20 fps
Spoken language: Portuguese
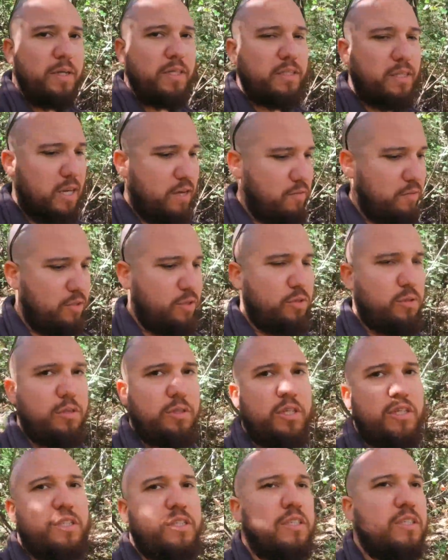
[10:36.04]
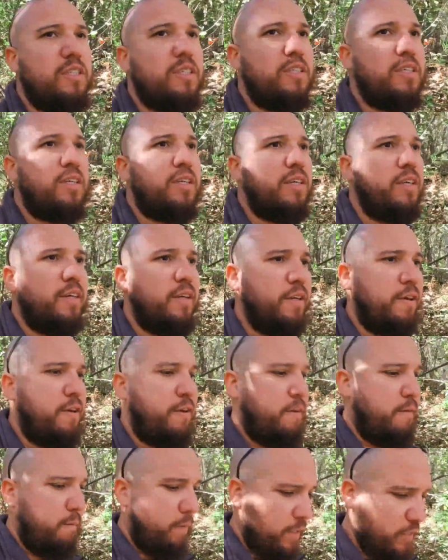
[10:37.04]
para as árvores quanto aqui.
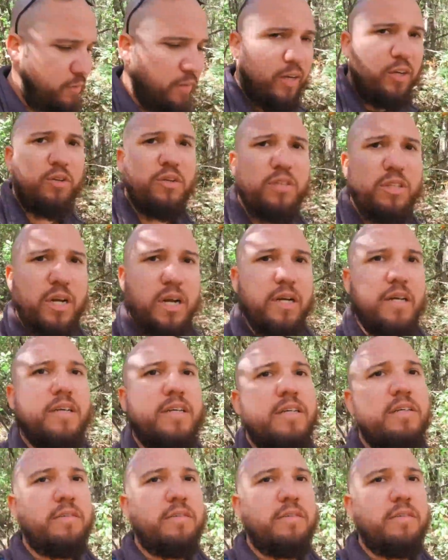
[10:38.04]
Mas a gente vai encontrar.